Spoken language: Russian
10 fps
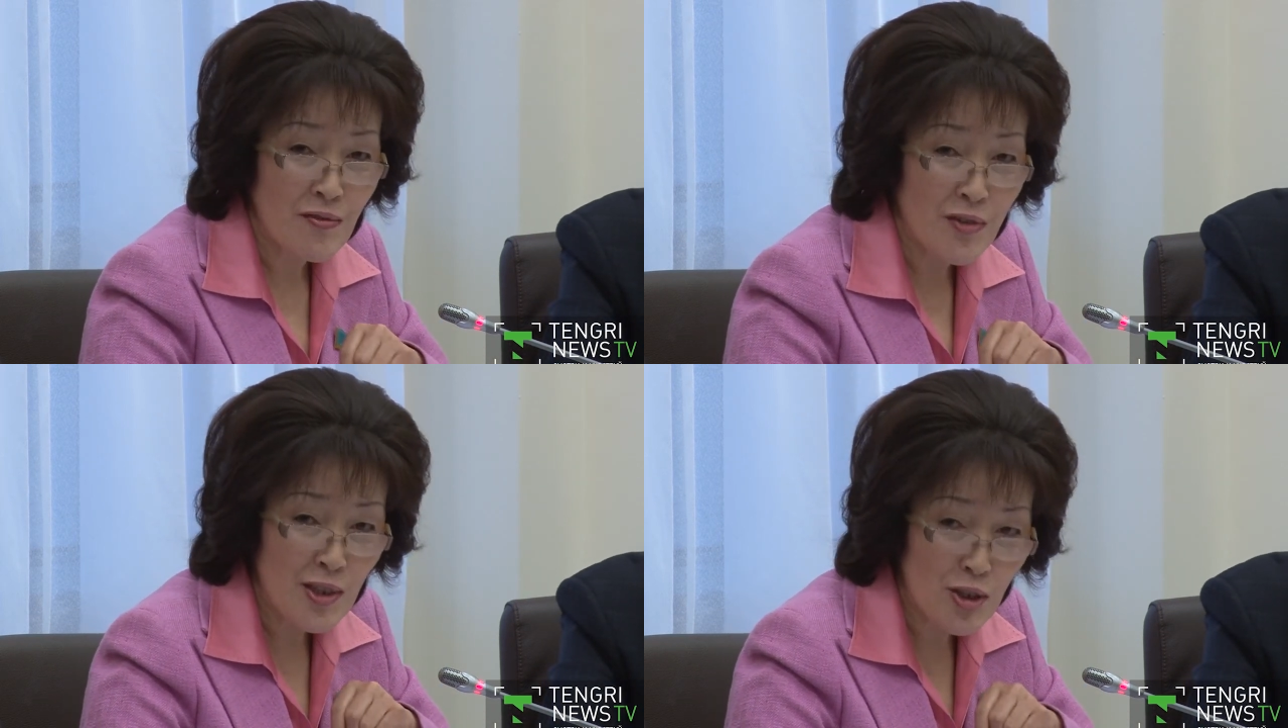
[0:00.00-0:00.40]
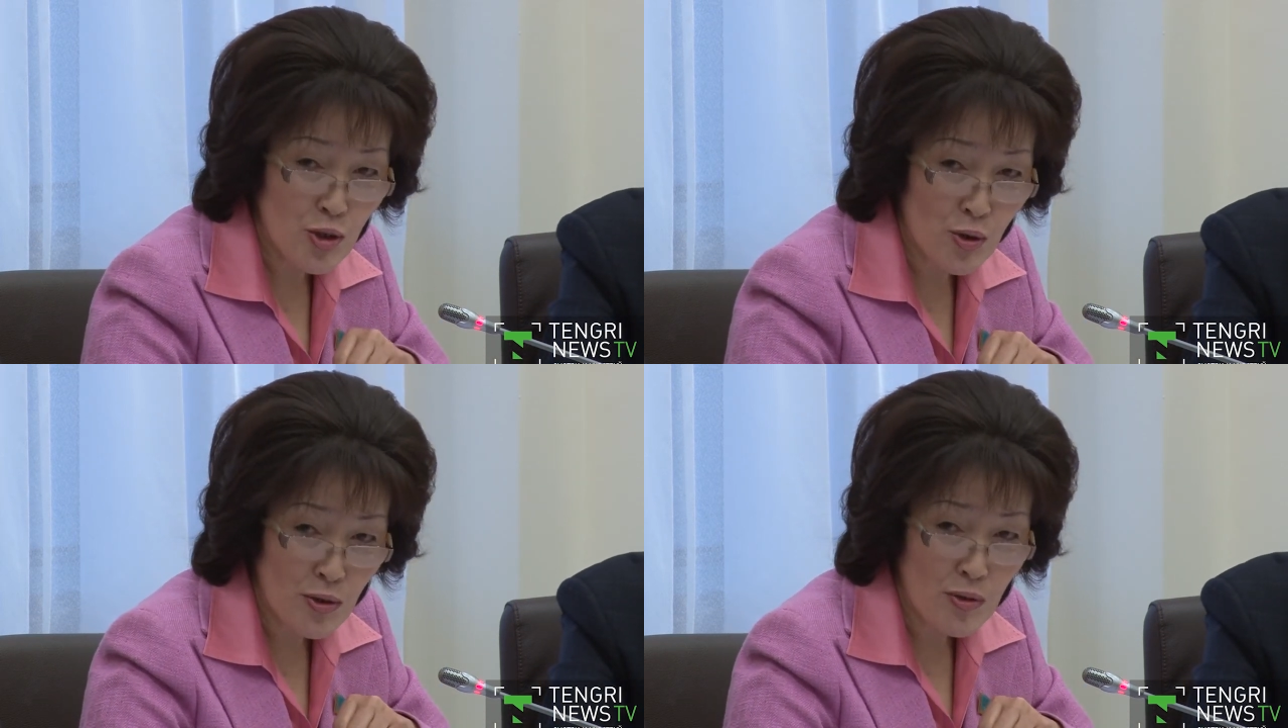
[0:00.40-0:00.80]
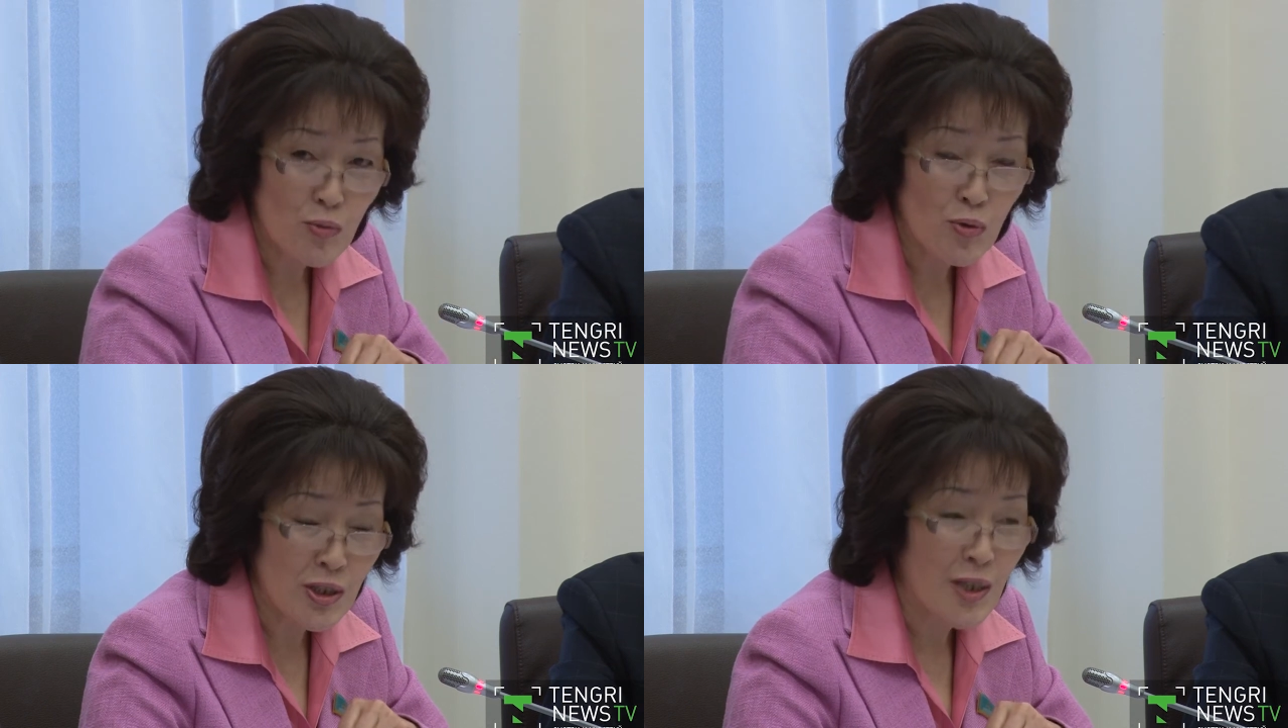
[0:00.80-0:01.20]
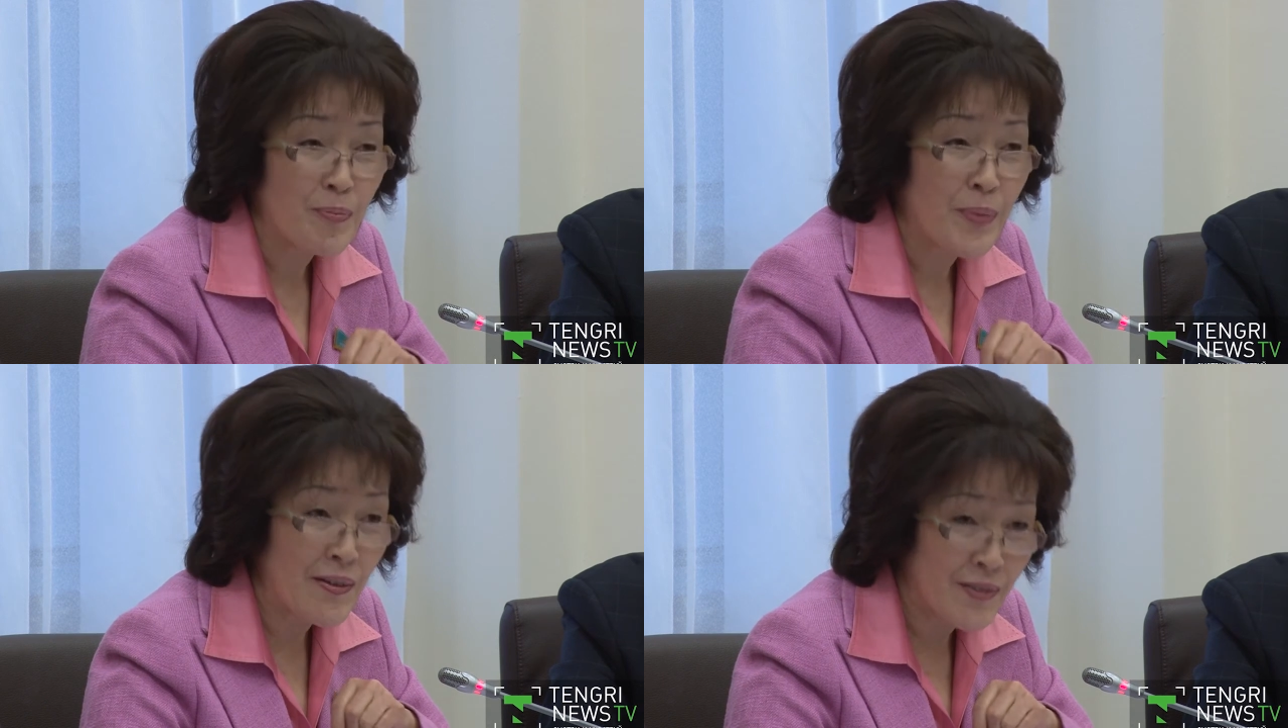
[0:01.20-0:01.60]
влечет уже
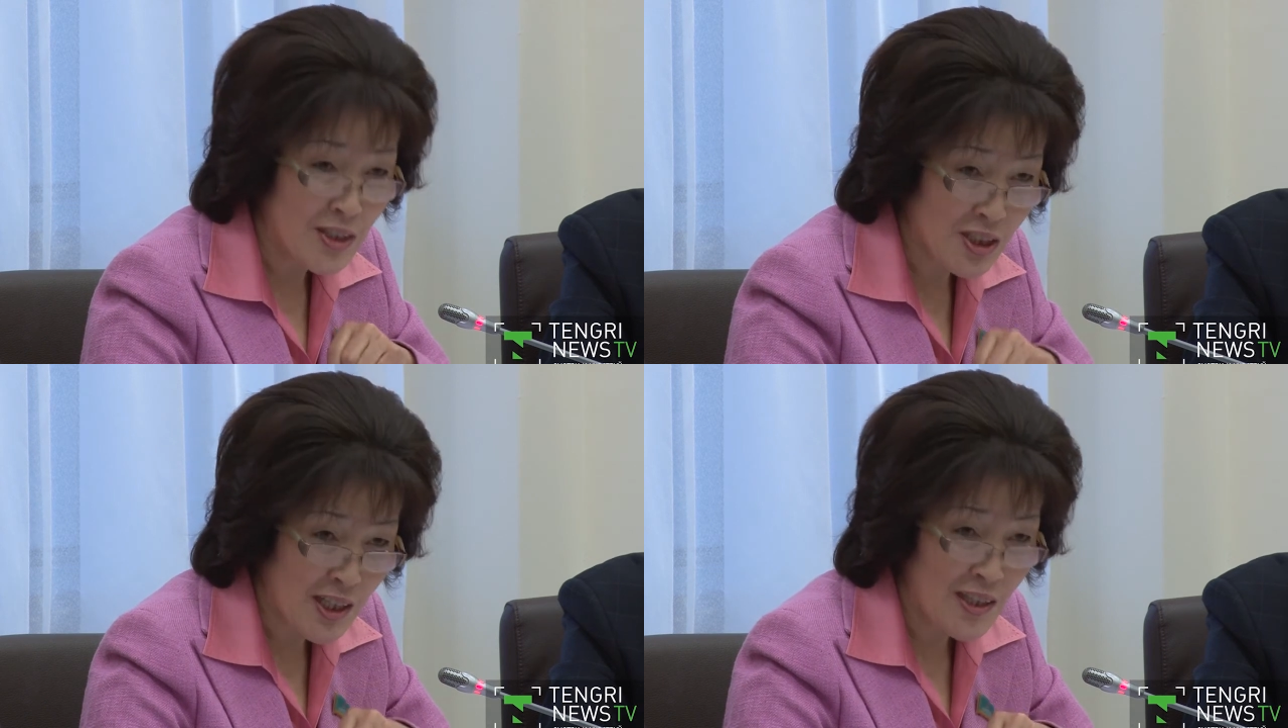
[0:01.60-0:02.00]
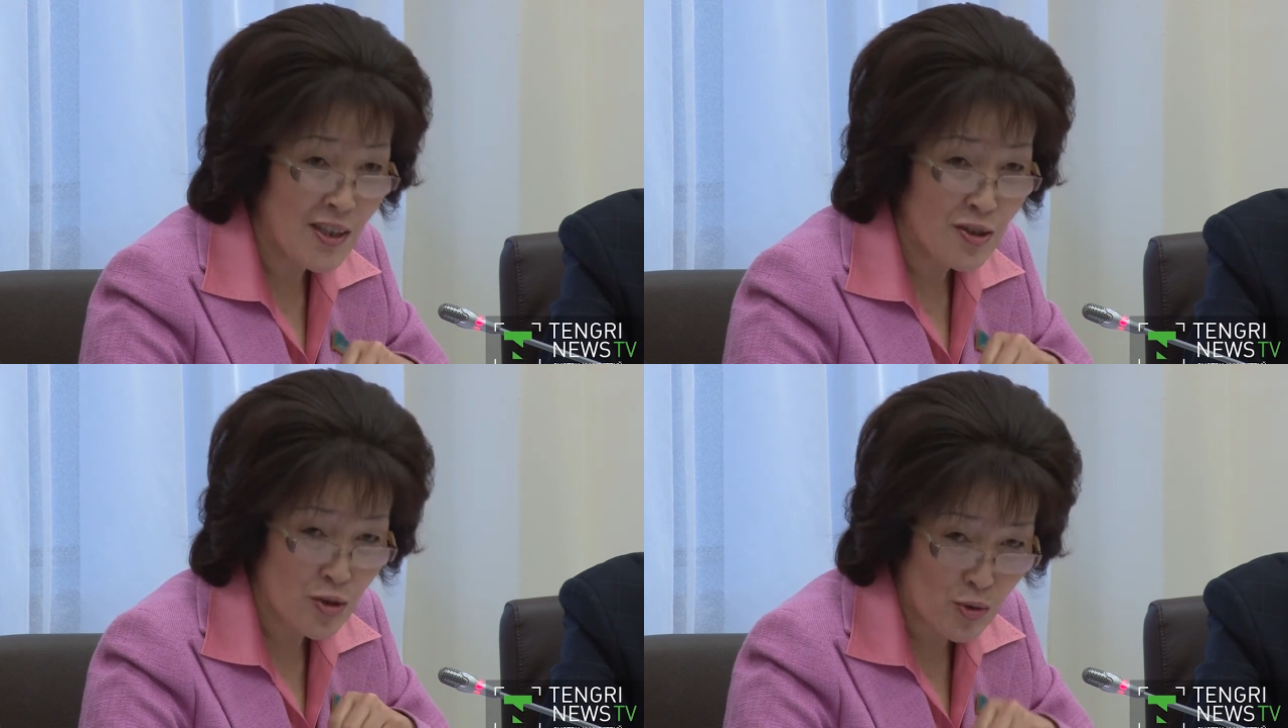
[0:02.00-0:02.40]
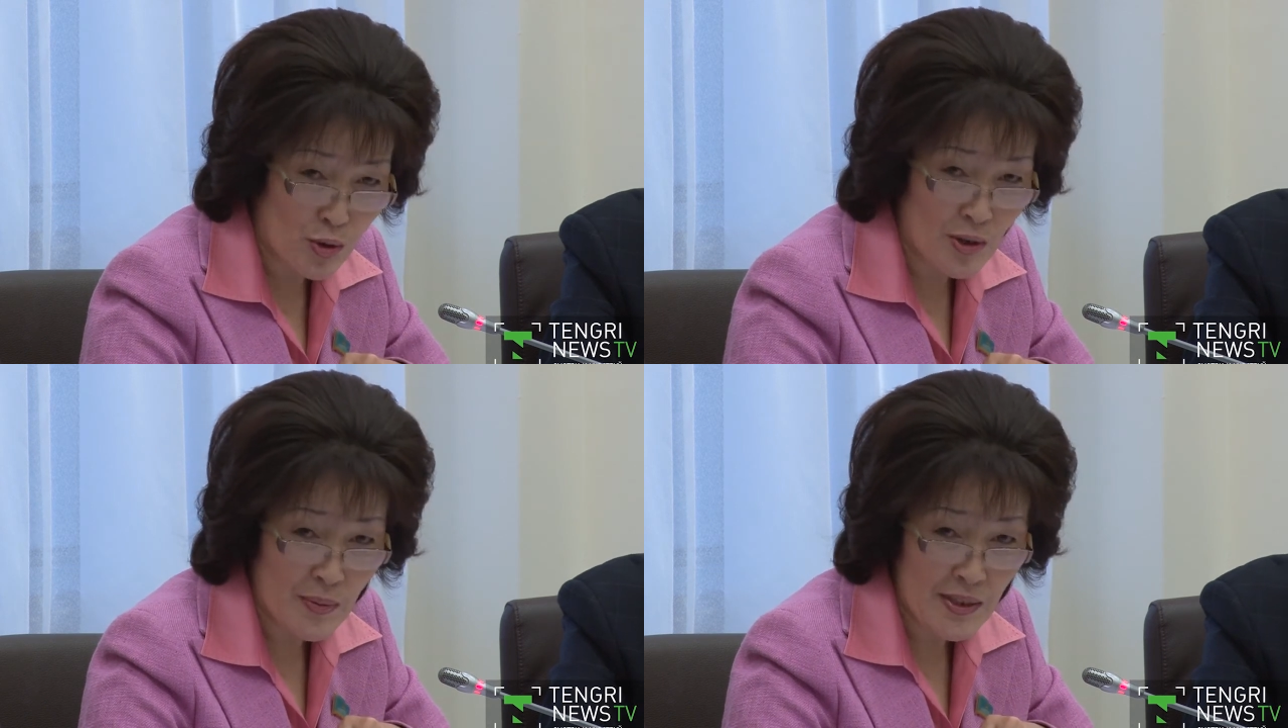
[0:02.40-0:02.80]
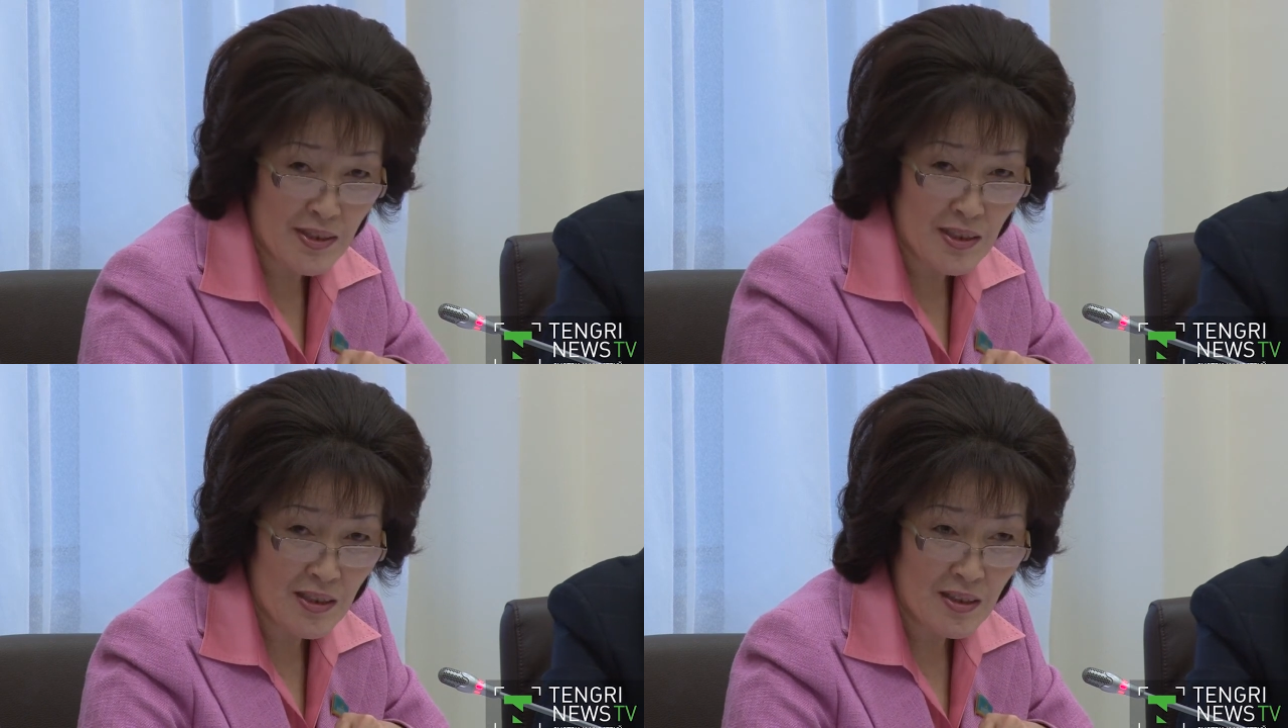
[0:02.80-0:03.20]
повышение
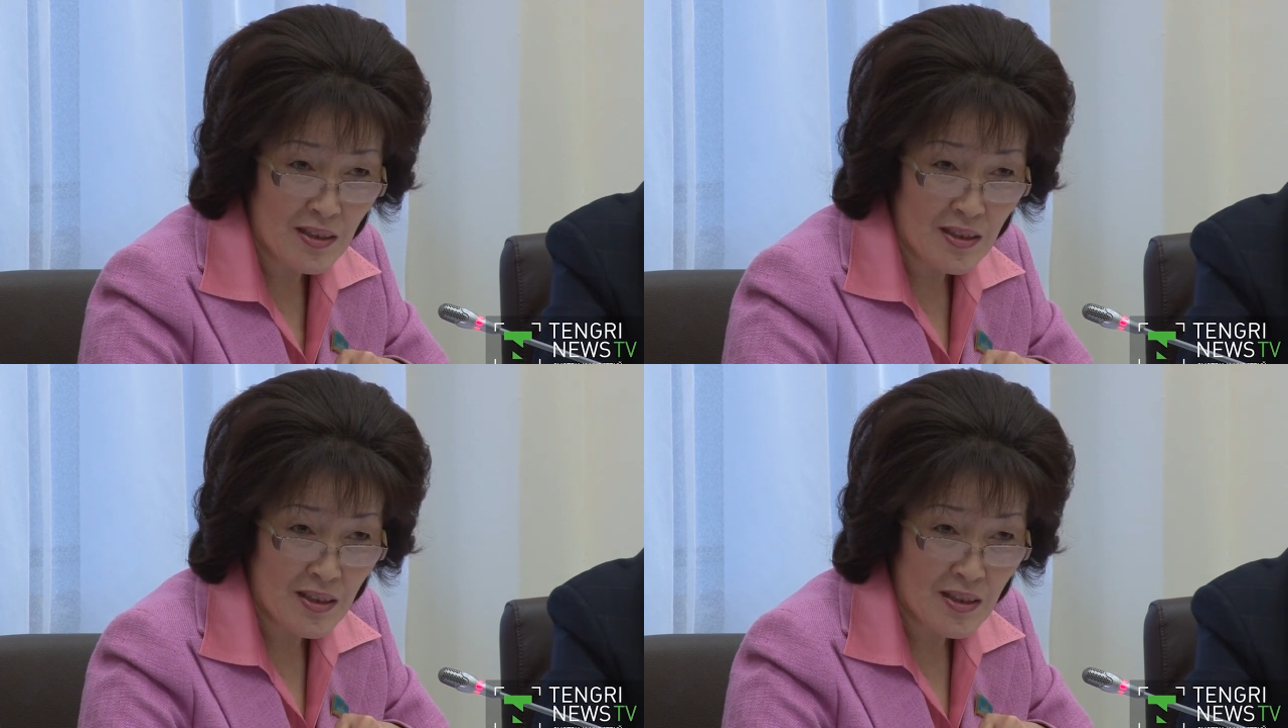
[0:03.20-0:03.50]
стоимости